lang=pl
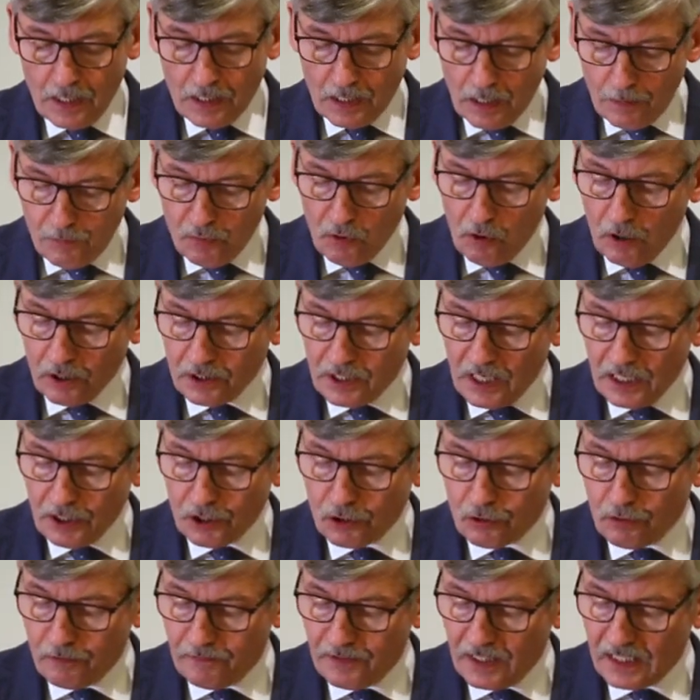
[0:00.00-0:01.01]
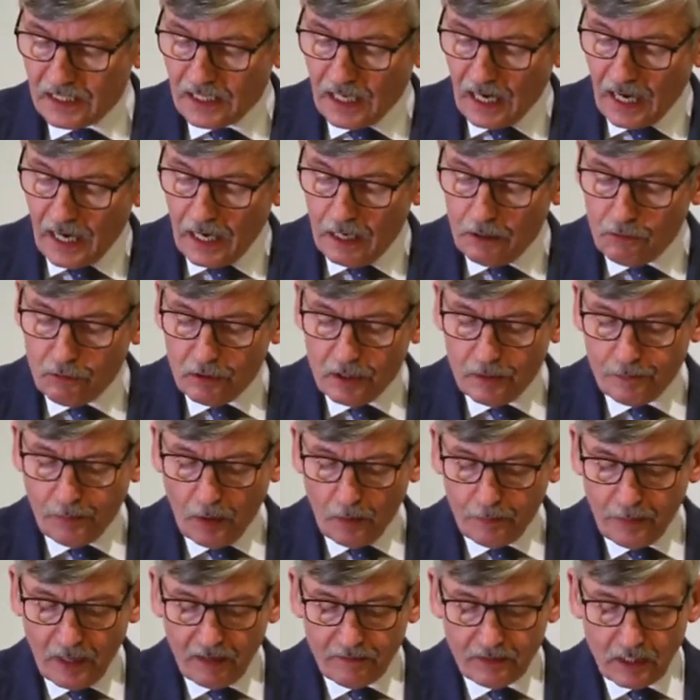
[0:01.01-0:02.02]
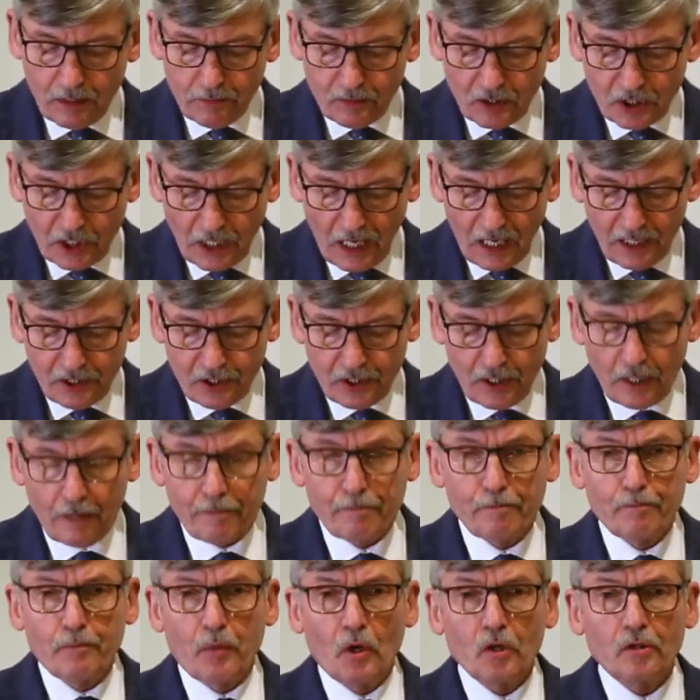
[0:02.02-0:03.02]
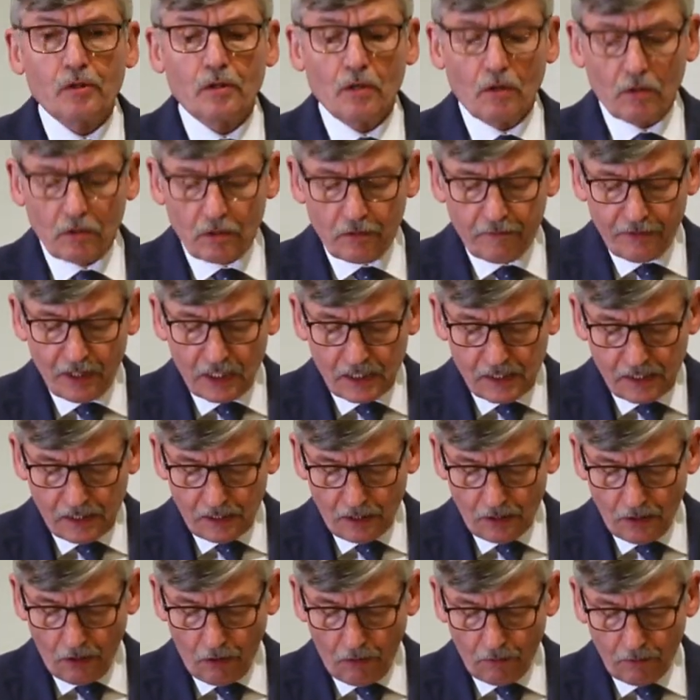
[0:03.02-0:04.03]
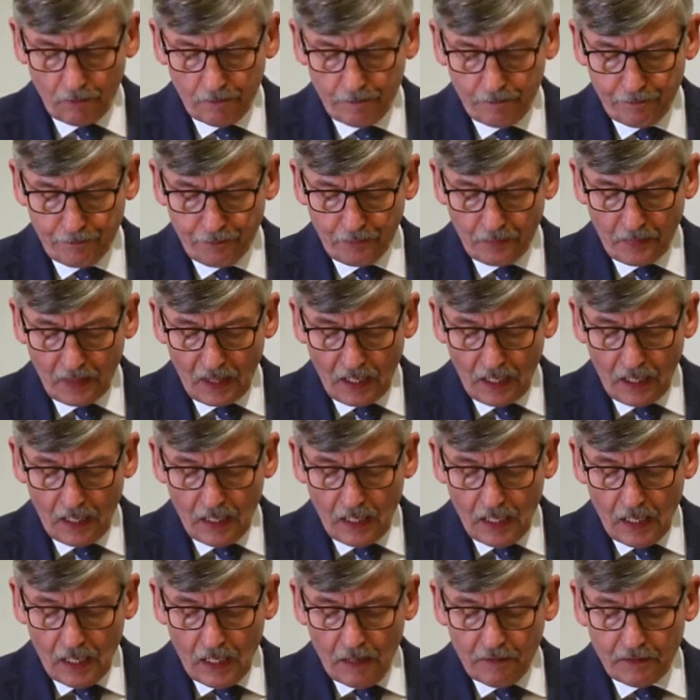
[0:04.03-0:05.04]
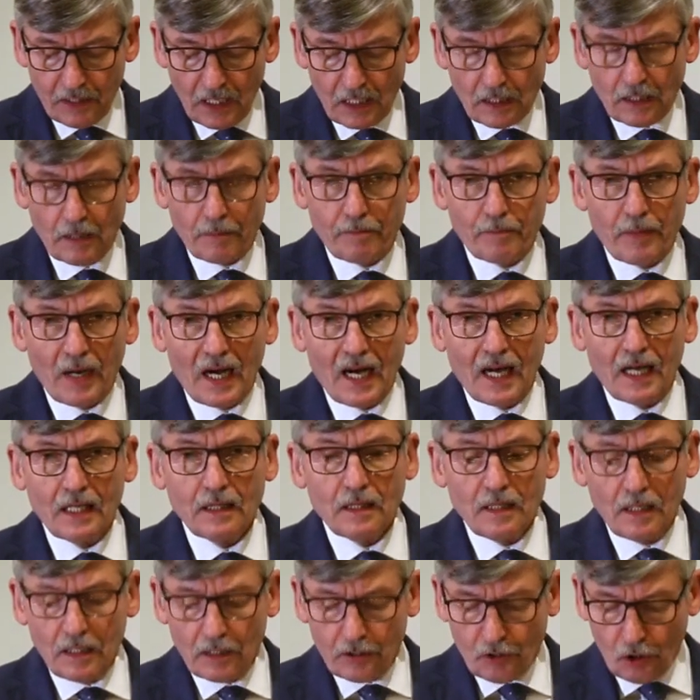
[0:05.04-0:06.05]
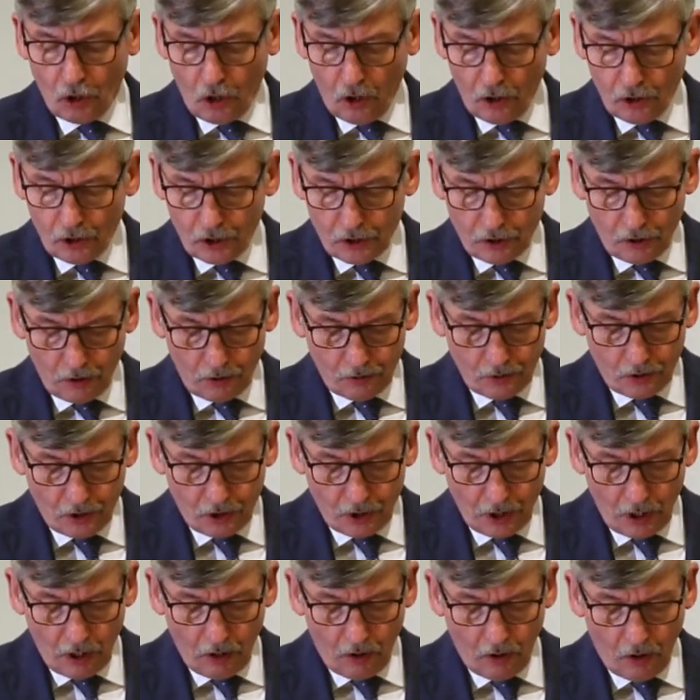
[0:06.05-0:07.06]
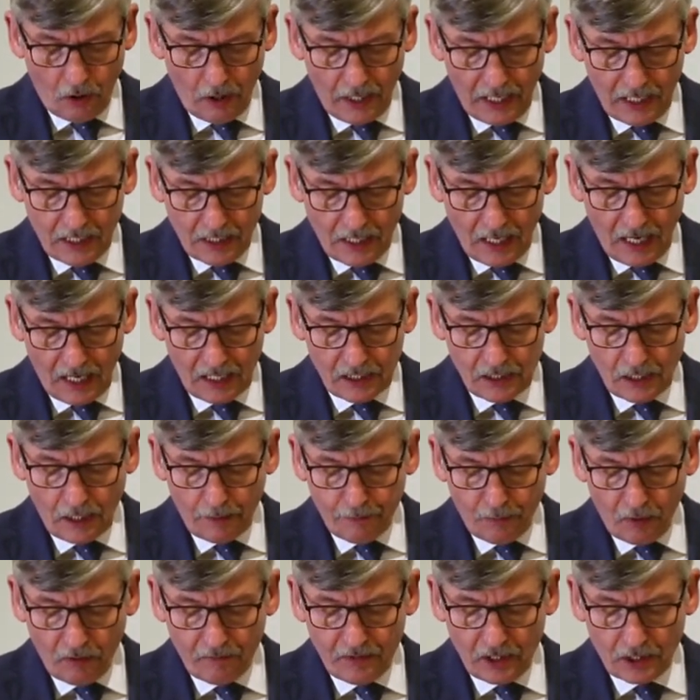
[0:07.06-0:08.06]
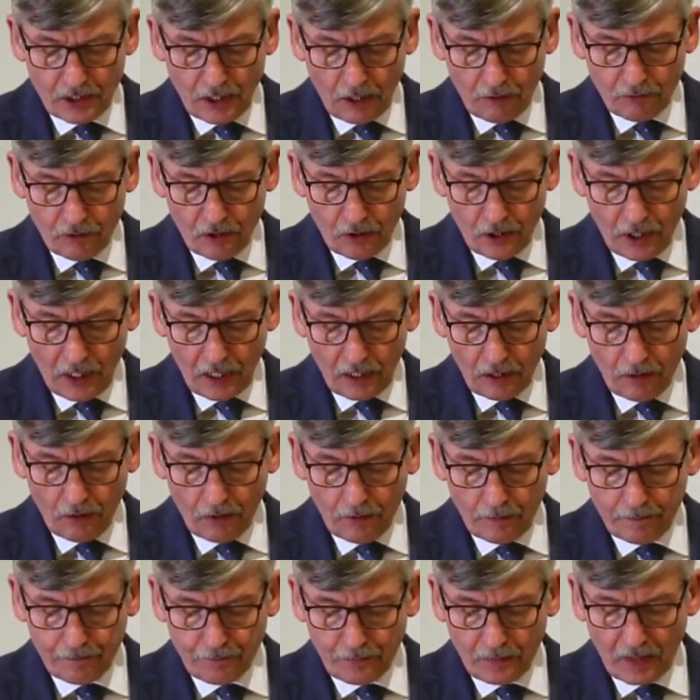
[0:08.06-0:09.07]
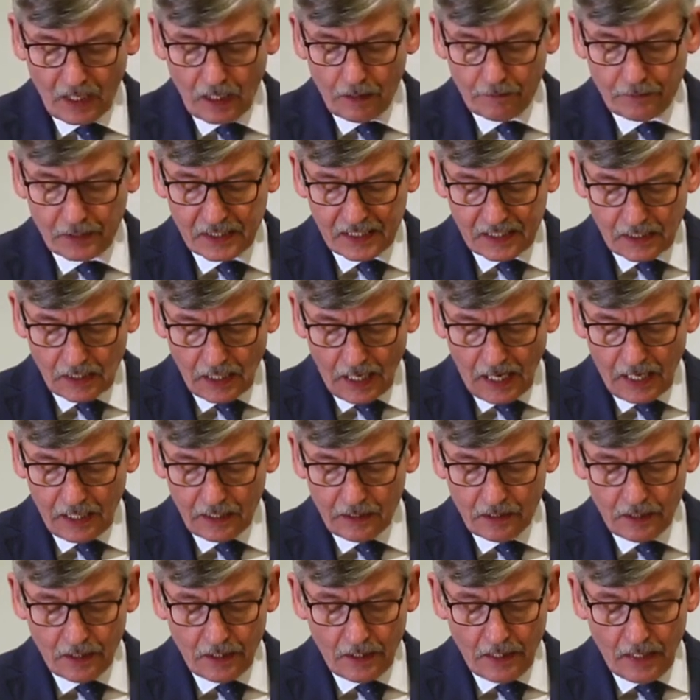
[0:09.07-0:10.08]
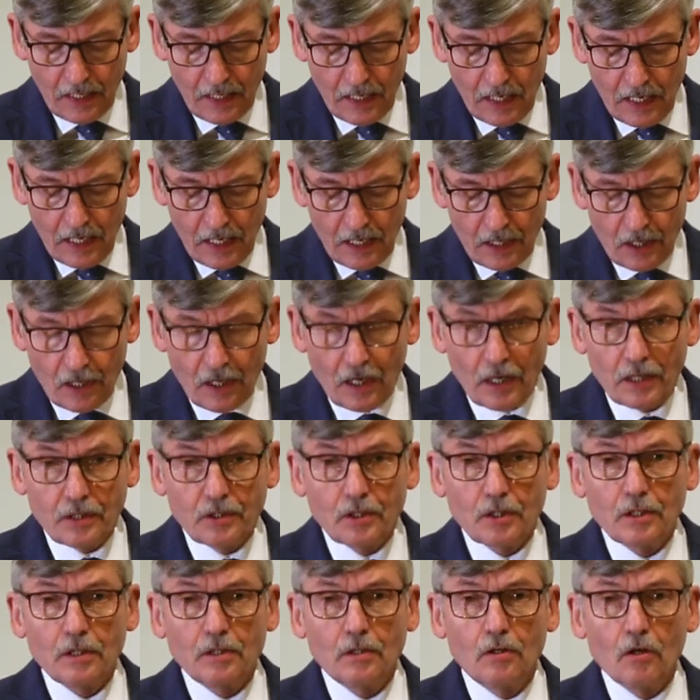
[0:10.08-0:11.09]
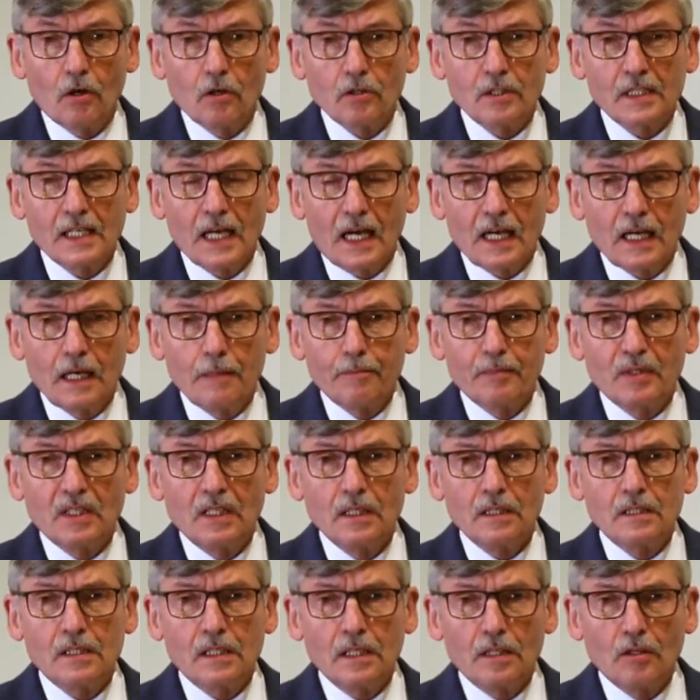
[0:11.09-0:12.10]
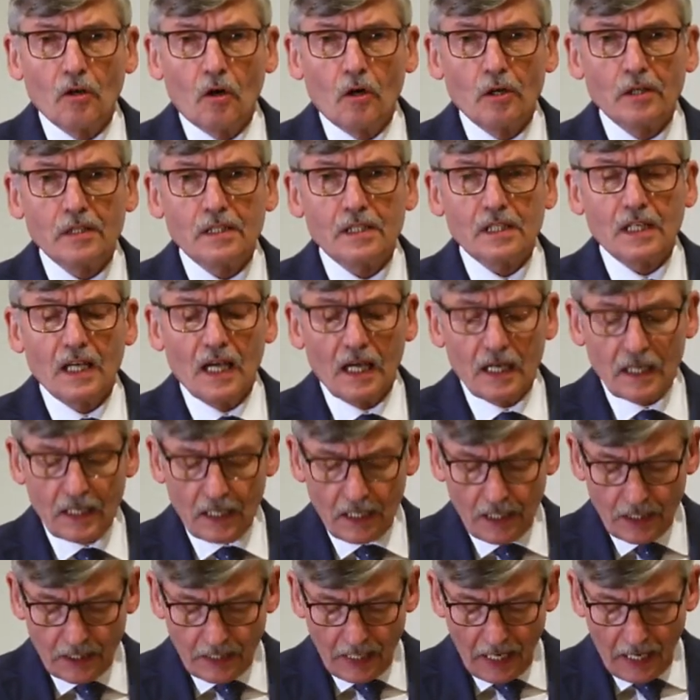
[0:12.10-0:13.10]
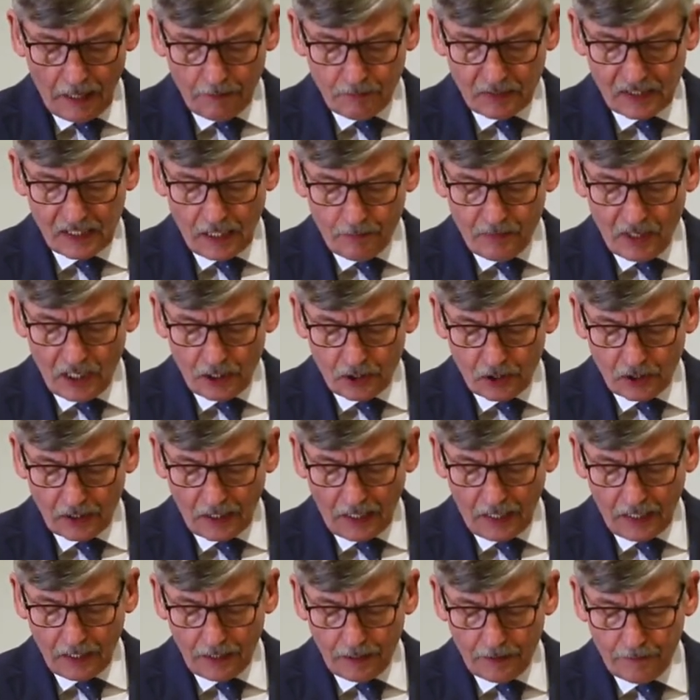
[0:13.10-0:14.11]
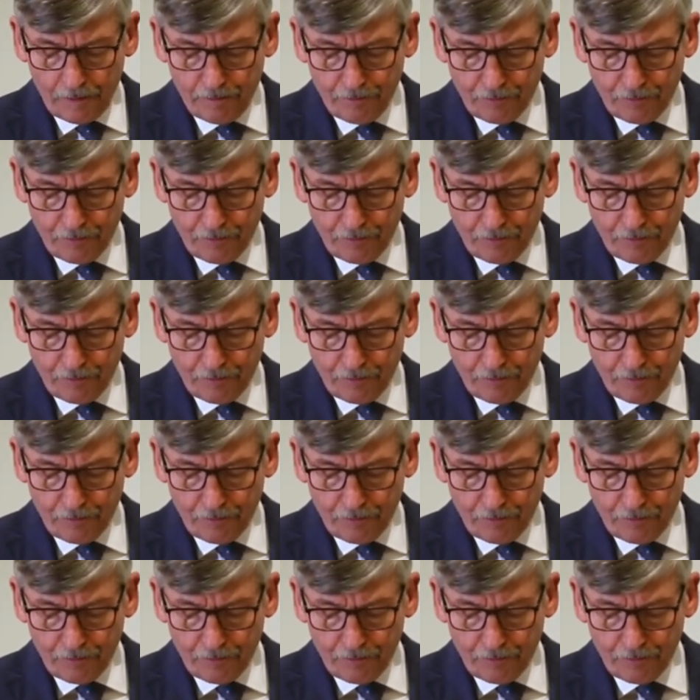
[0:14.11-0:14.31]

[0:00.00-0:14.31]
Nie było deszczu w Izraelu i po pewnym czasie potok wyschnął. Wtedy Pan, troszcząc się o Eliasza, powiedział do niego: Wstań, idź do Sarepty Sydońskiej i tam zamieszkaj.